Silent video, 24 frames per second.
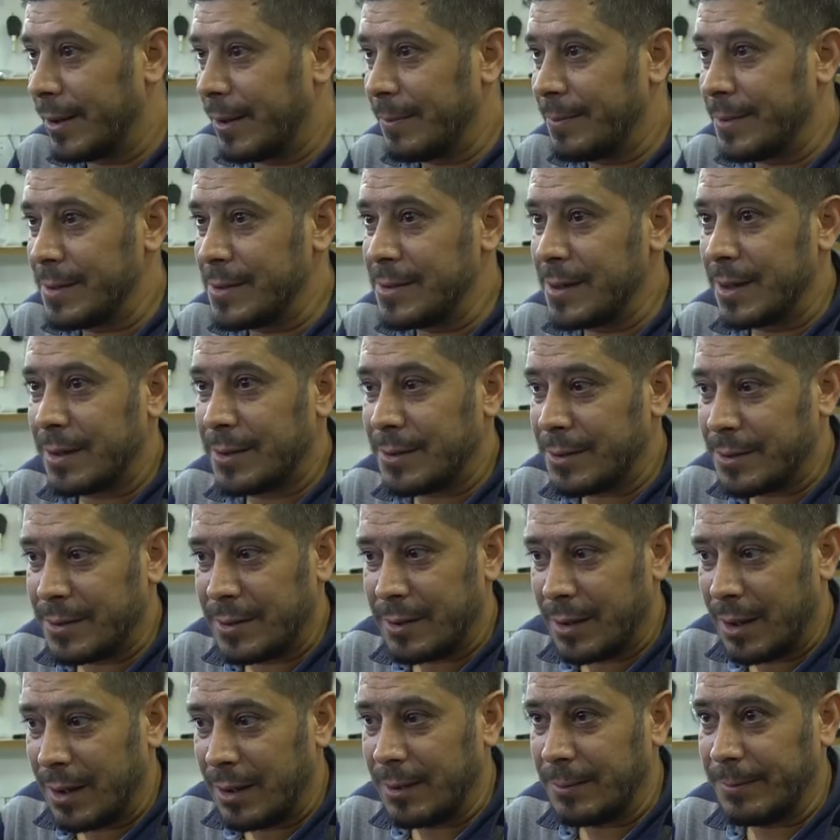da biz
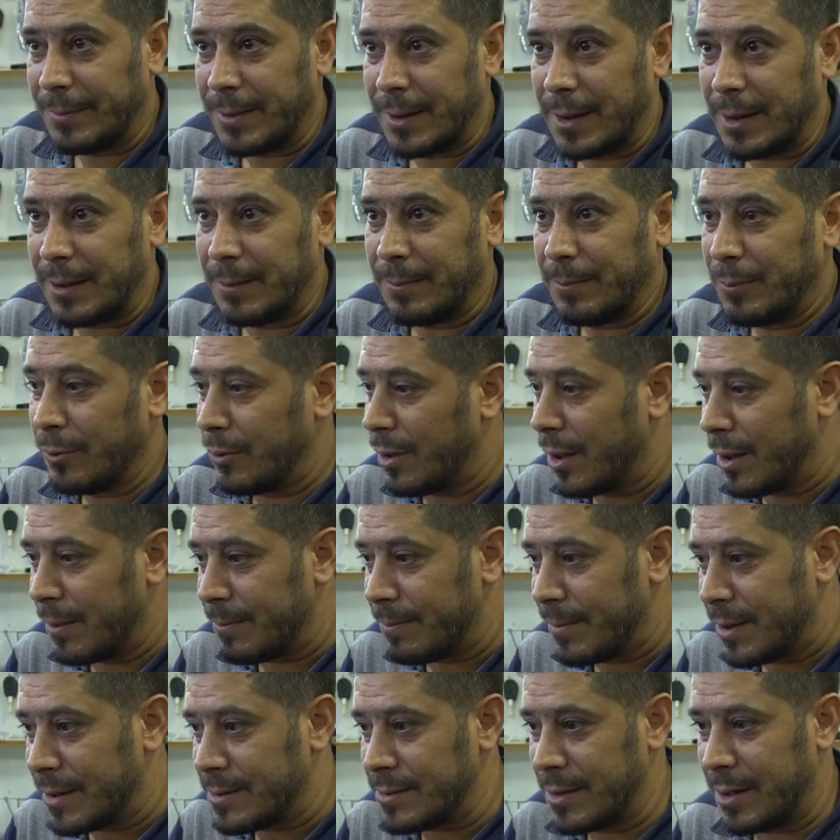yetiştirelim ki bu hem
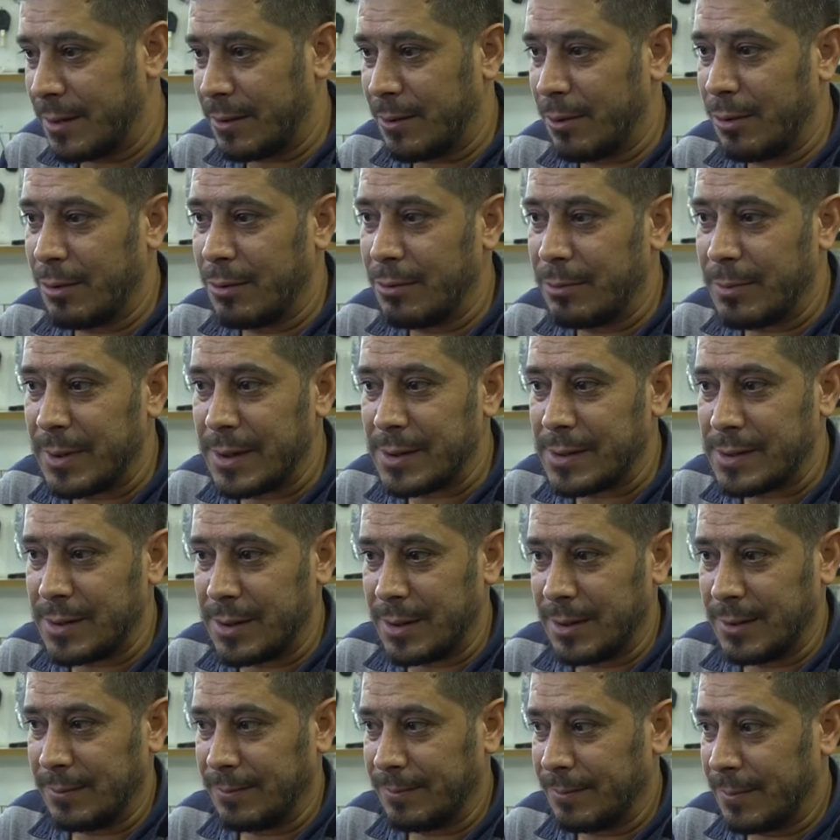meslek
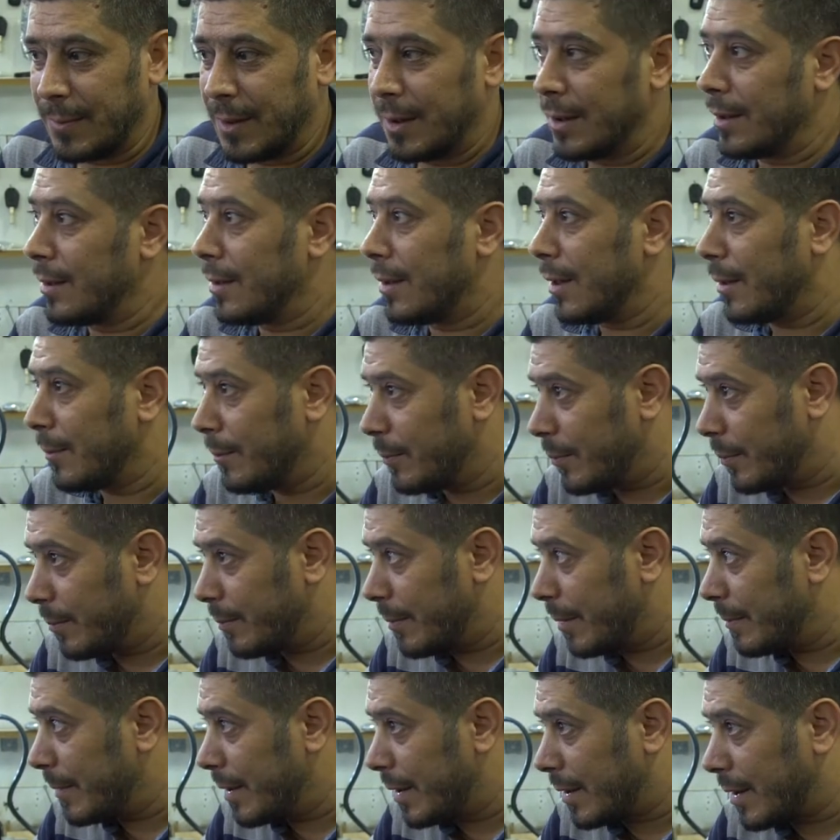ölmesin hem
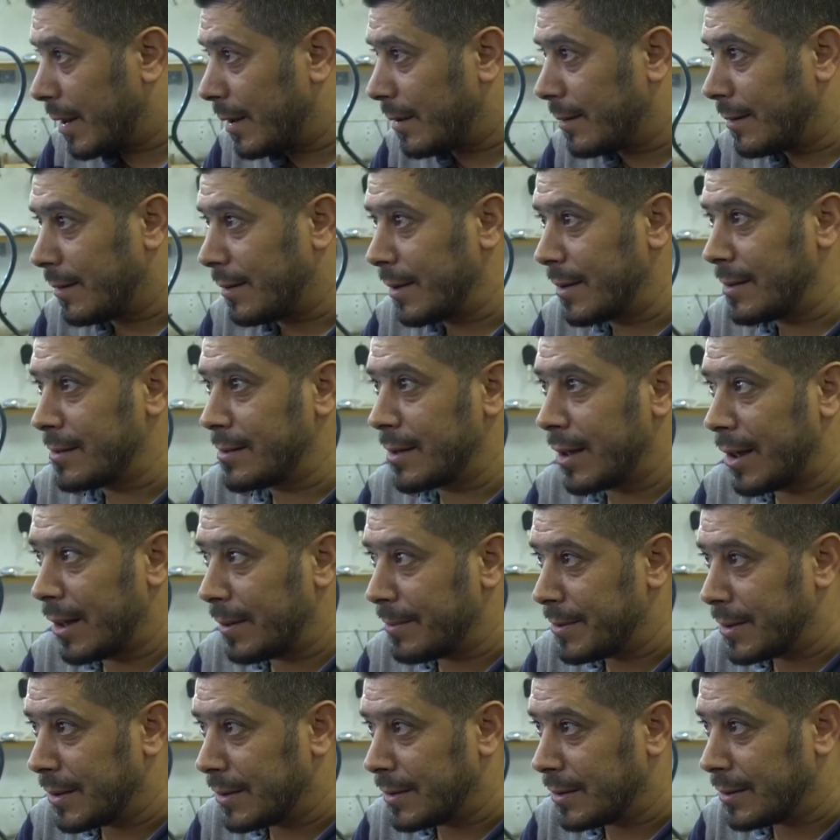memleketine
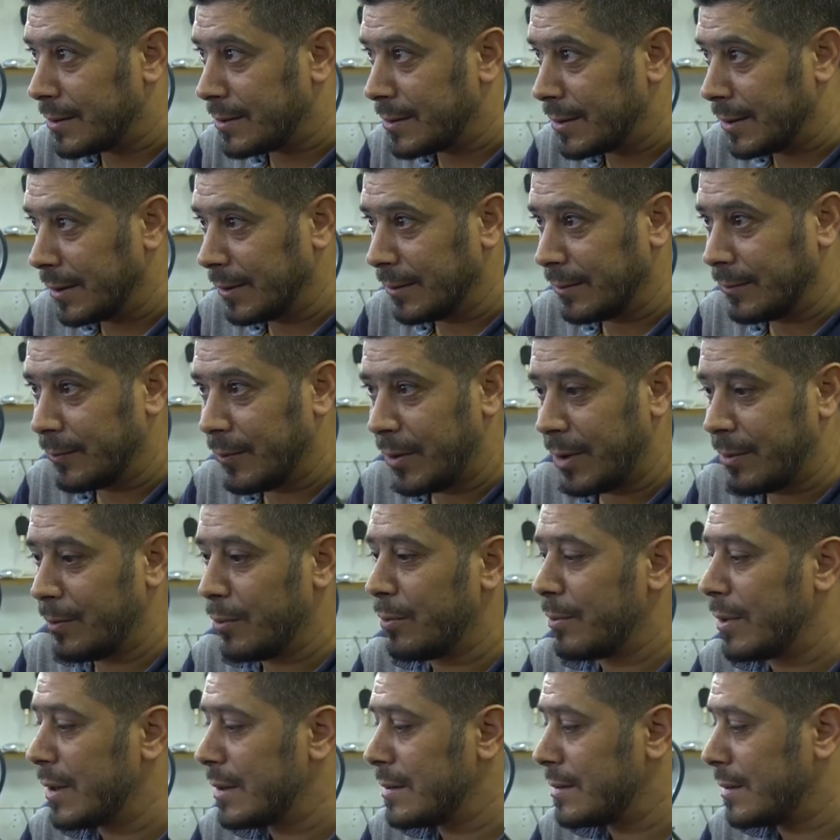sahip çıkılsın ve bu
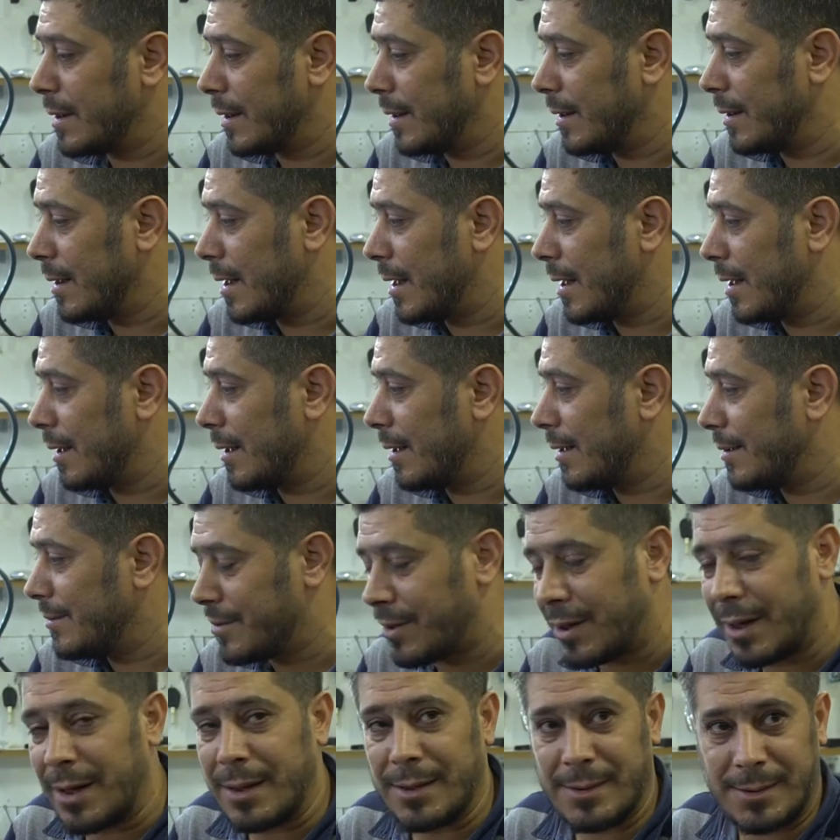mesleği de
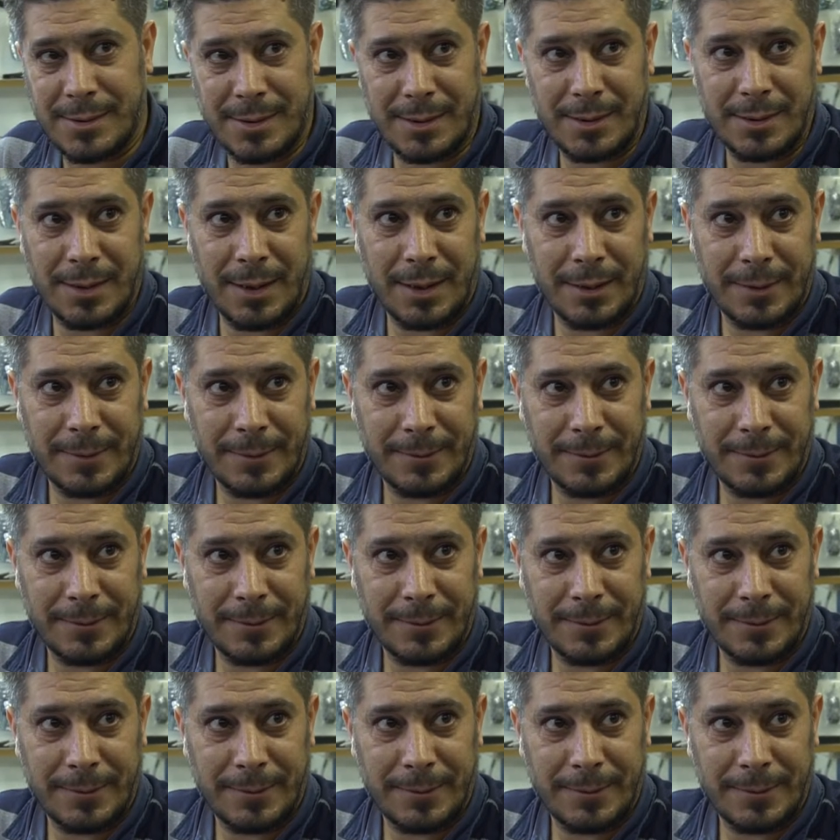icra etsinler.